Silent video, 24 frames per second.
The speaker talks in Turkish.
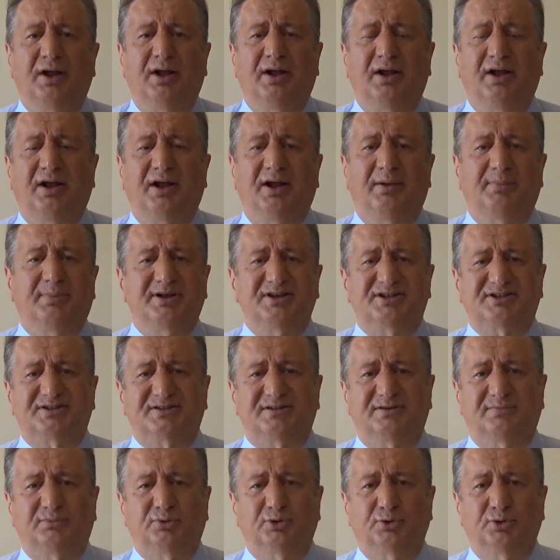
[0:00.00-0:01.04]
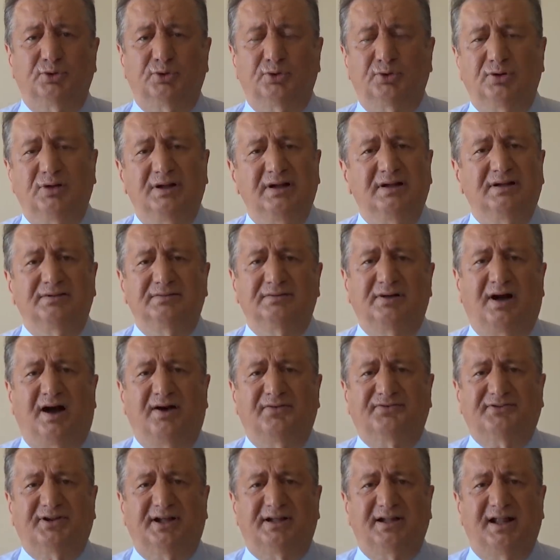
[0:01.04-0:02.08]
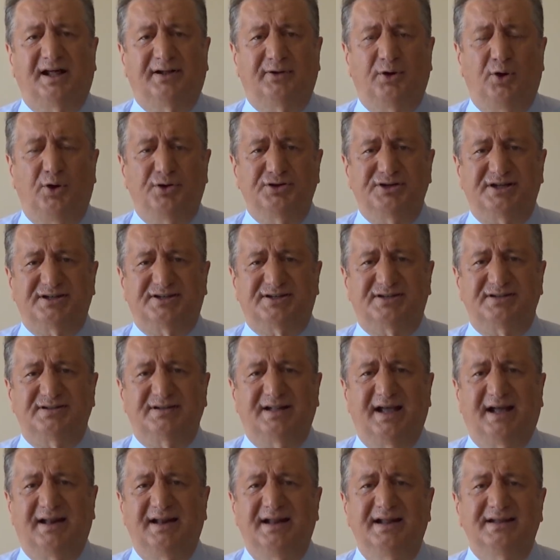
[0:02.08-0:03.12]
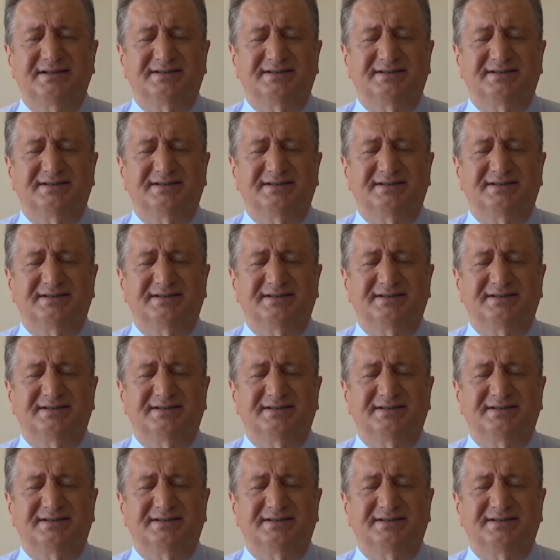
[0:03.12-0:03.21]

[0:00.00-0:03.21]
Ee, biz bunu haftalar öncesinde